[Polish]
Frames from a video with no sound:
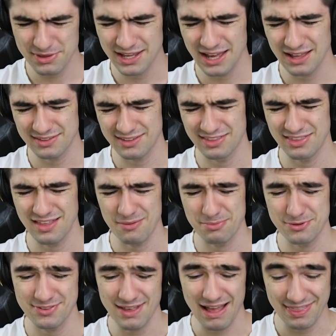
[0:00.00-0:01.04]
miga ten
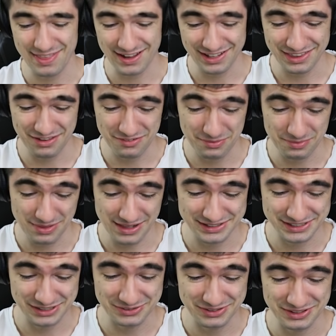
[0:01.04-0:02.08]
napis atak, nie wiem
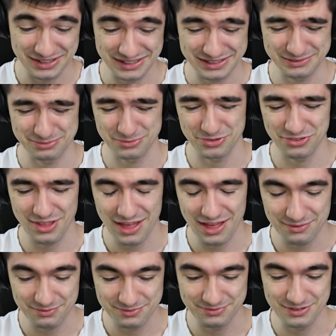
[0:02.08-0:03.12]
dlaczego to tak
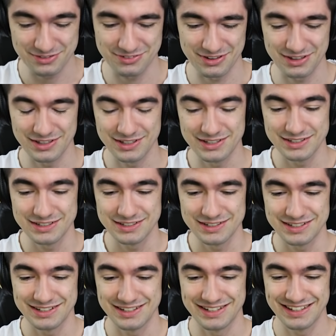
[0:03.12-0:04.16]
można, wiecie...
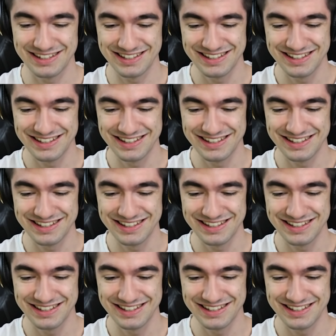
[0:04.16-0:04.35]
E,